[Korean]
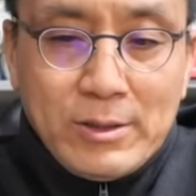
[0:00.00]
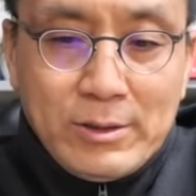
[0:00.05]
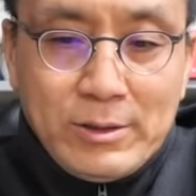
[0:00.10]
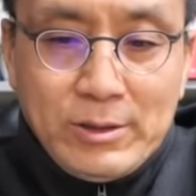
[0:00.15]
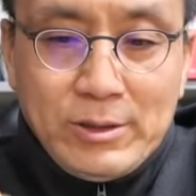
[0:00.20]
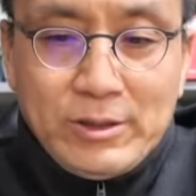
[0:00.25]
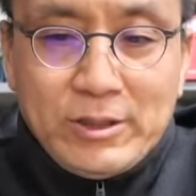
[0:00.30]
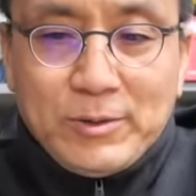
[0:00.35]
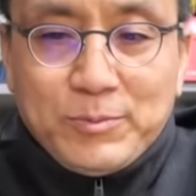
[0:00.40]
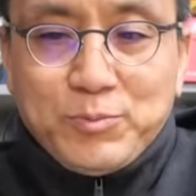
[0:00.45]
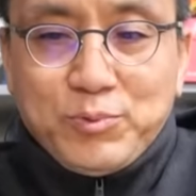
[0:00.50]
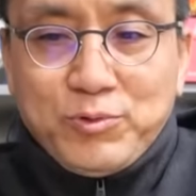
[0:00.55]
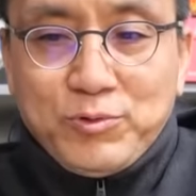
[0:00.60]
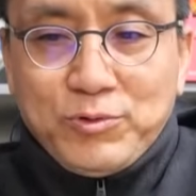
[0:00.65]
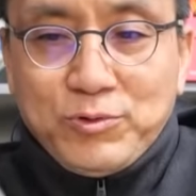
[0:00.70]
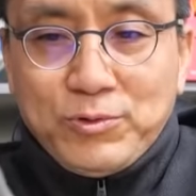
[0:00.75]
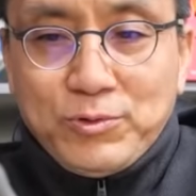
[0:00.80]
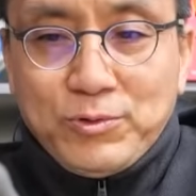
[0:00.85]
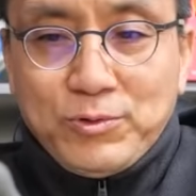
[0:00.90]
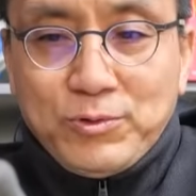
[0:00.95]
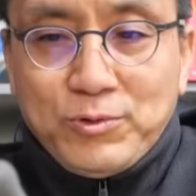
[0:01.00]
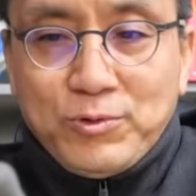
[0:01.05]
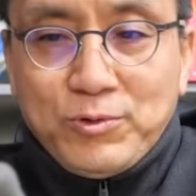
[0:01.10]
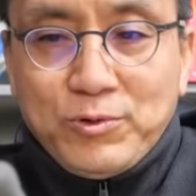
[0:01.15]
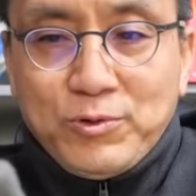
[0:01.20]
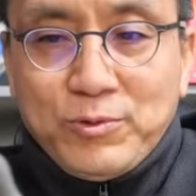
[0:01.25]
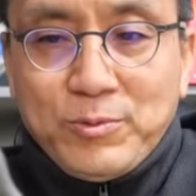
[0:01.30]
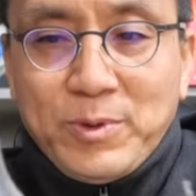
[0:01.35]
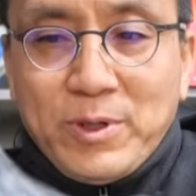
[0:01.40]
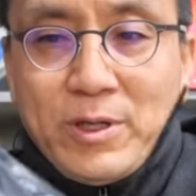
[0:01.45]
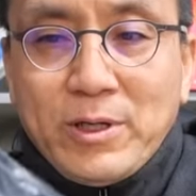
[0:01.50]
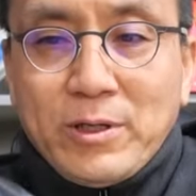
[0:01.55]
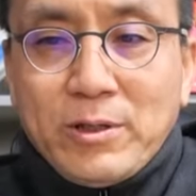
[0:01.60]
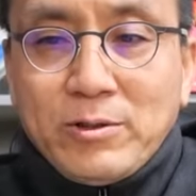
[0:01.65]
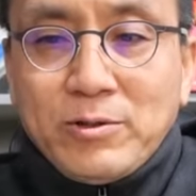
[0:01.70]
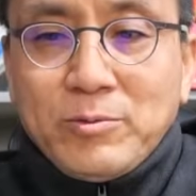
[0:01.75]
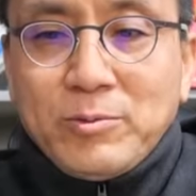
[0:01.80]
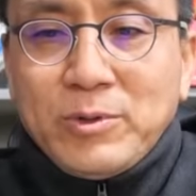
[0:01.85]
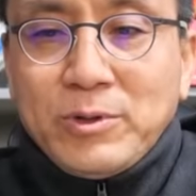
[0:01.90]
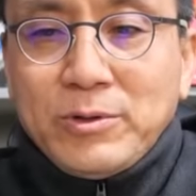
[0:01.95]
이 제품에
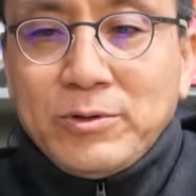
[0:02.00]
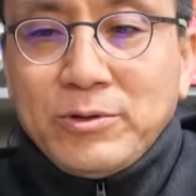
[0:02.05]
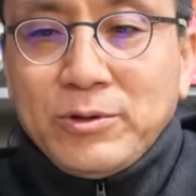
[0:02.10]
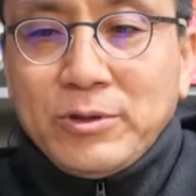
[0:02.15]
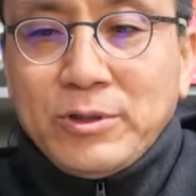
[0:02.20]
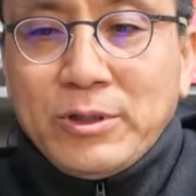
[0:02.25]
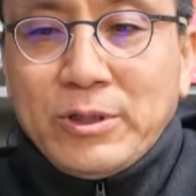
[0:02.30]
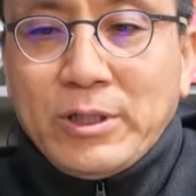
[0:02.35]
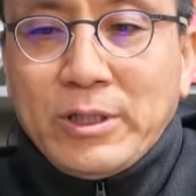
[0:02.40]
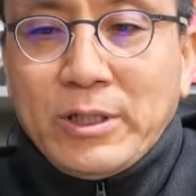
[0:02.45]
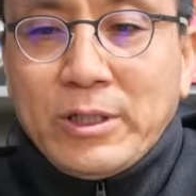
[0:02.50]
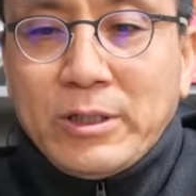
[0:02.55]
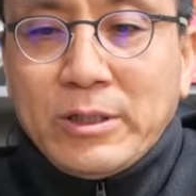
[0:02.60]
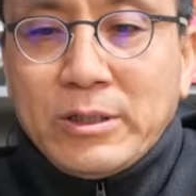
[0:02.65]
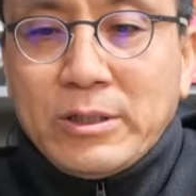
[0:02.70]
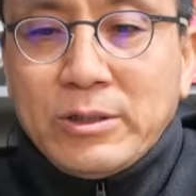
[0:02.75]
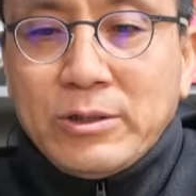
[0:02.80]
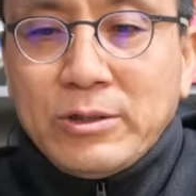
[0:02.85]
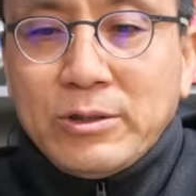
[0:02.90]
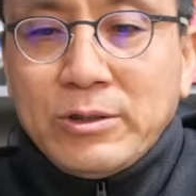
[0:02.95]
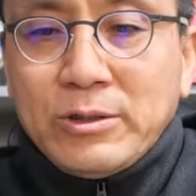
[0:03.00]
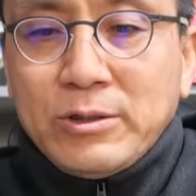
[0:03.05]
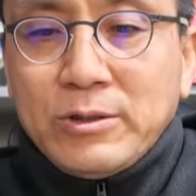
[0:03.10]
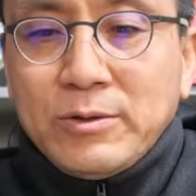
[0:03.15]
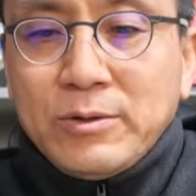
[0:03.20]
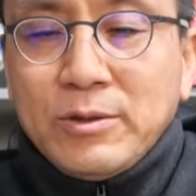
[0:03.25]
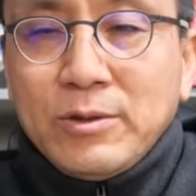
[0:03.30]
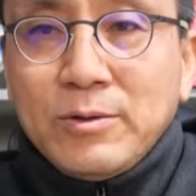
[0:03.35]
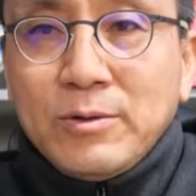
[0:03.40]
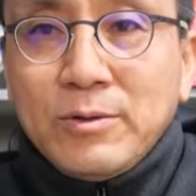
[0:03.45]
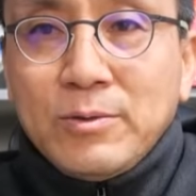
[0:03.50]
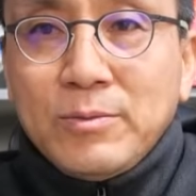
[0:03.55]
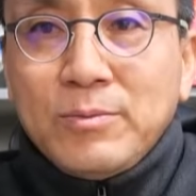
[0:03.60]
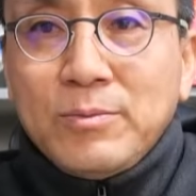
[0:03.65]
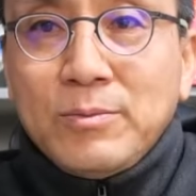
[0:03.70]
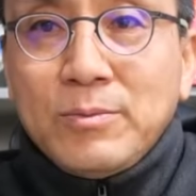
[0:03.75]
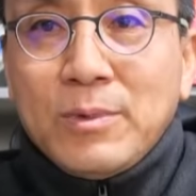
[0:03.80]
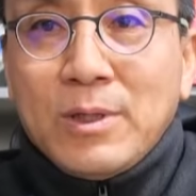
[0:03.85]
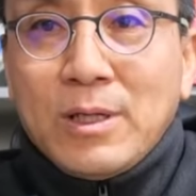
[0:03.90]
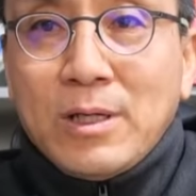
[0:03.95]
예를 들면 여기에 그
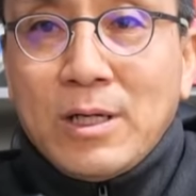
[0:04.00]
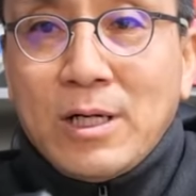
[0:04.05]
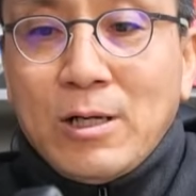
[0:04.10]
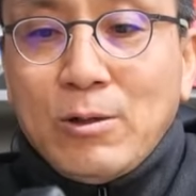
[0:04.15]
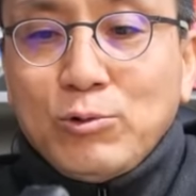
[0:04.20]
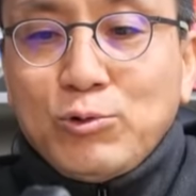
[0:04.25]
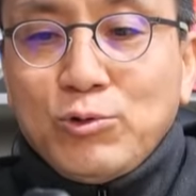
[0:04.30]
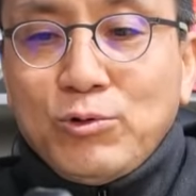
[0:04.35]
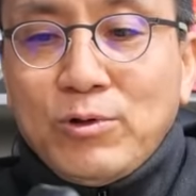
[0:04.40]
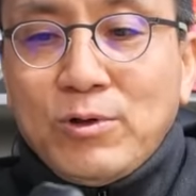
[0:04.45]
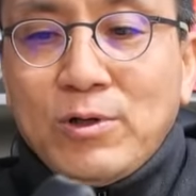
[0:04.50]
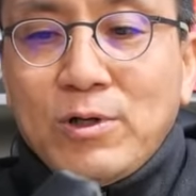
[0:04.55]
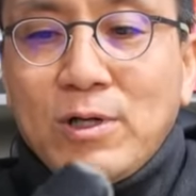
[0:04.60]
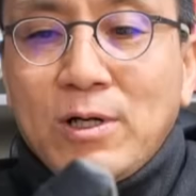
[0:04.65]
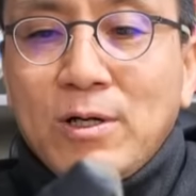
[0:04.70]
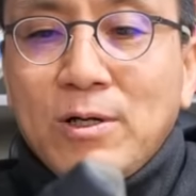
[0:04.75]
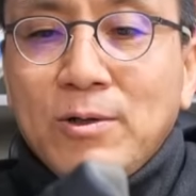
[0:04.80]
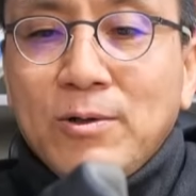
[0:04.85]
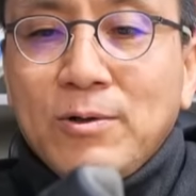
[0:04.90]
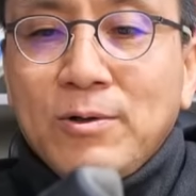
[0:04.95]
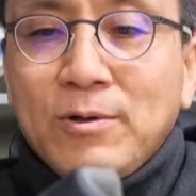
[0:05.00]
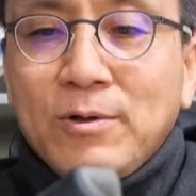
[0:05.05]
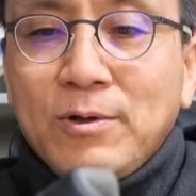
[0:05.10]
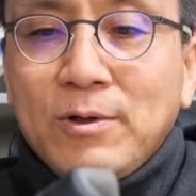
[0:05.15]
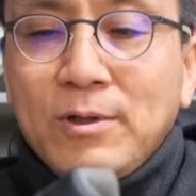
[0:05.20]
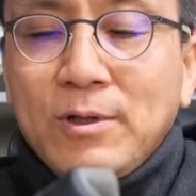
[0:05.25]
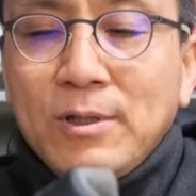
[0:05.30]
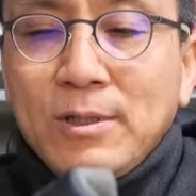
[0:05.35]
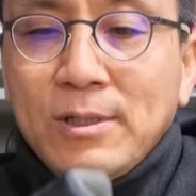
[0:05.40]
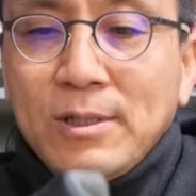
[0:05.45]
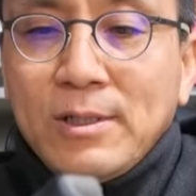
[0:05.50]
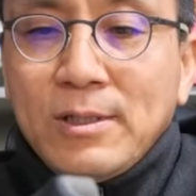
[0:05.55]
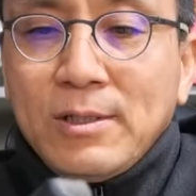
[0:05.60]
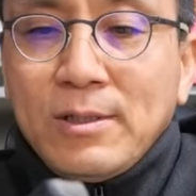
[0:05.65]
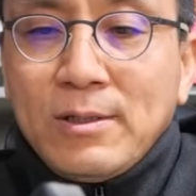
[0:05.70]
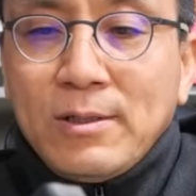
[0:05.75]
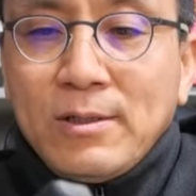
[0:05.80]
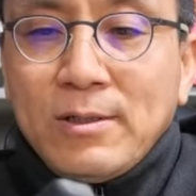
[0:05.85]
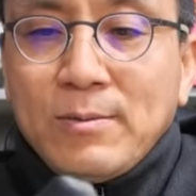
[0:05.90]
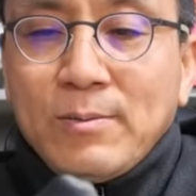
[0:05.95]
아웃솔
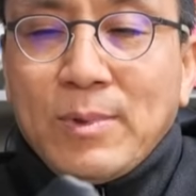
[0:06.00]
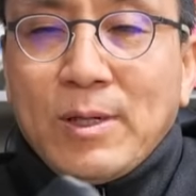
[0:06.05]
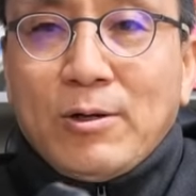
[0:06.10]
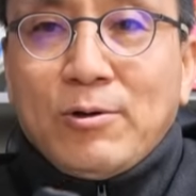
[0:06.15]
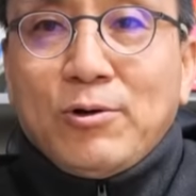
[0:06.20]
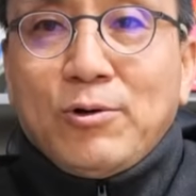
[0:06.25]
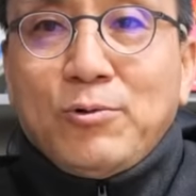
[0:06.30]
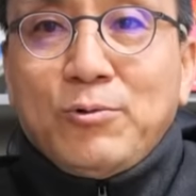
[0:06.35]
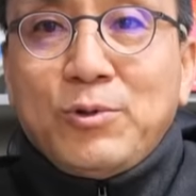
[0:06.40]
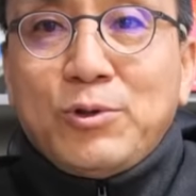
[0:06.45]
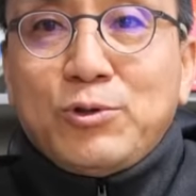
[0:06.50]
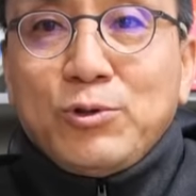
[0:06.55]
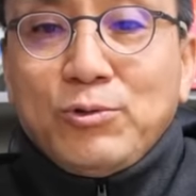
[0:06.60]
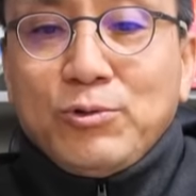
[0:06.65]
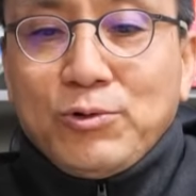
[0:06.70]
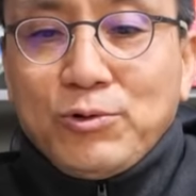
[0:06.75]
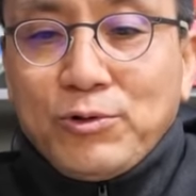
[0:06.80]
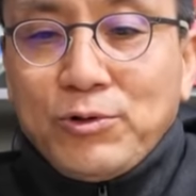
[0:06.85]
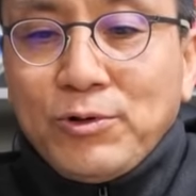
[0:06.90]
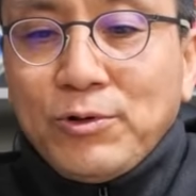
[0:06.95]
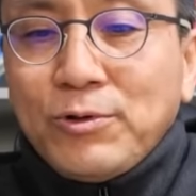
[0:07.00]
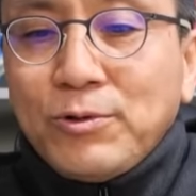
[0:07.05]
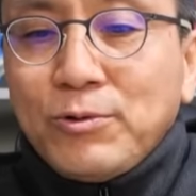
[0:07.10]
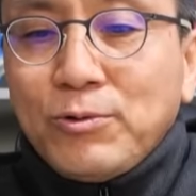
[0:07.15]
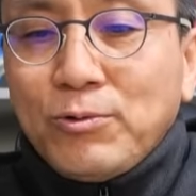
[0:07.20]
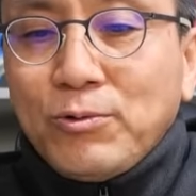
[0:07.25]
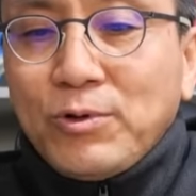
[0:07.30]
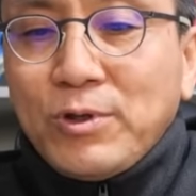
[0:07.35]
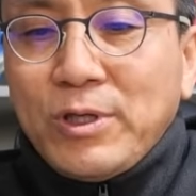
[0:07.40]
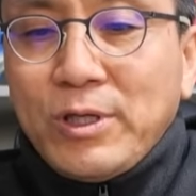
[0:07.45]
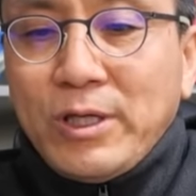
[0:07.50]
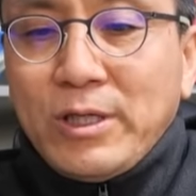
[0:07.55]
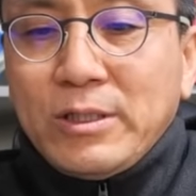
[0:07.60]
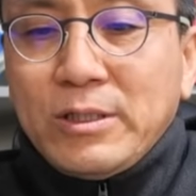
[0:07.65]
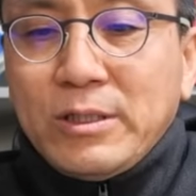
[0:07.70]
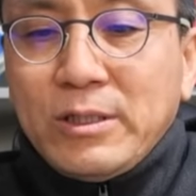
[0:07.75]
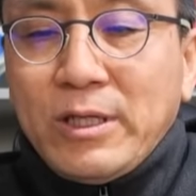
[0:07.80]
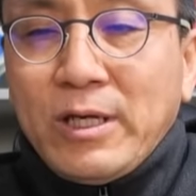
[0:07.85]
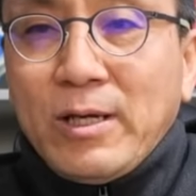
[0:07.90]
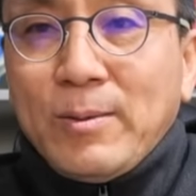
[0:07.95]
바로 위쪽으로 이렇게
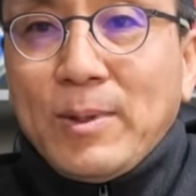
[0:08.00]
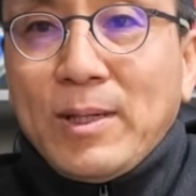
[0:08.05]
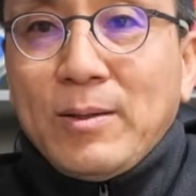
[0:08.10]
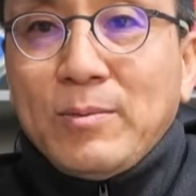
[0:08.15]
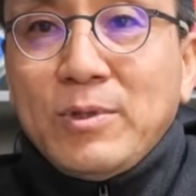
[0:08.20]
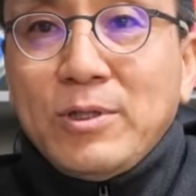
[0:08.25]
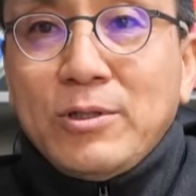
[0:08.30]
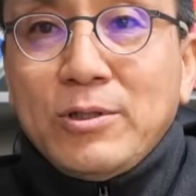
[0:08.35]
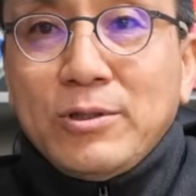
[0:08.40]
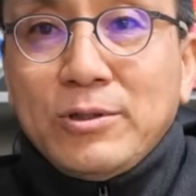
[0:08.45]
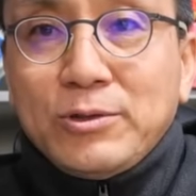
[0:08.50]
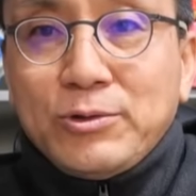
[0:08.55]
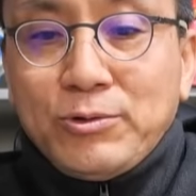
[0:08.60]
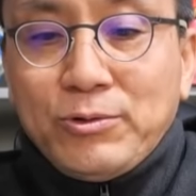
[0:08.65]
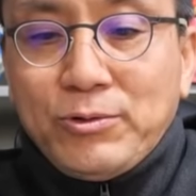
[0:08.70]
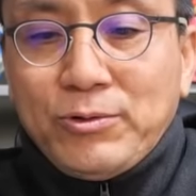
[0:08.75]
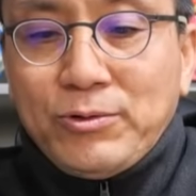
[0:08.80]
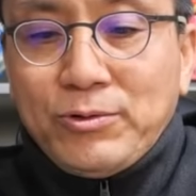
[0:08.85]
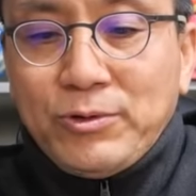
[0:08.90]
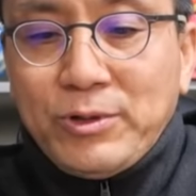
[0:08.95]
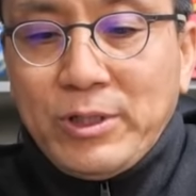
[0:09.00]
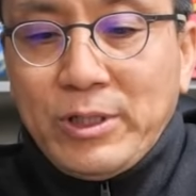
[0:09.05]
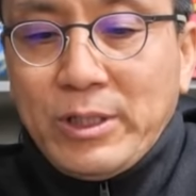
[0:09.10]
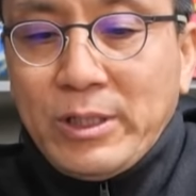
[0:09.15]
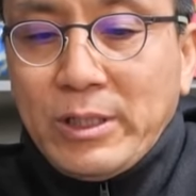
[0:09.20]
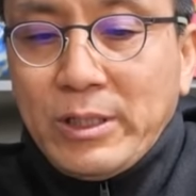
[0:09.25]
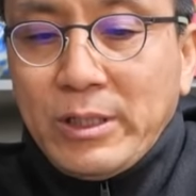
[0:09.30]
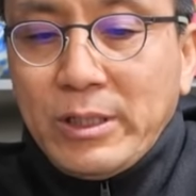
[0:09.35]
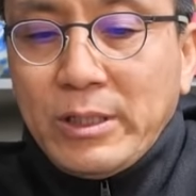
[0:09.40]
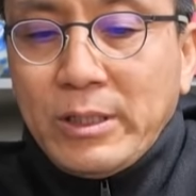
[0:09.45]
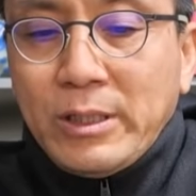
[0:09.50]
그 에바 미드솔이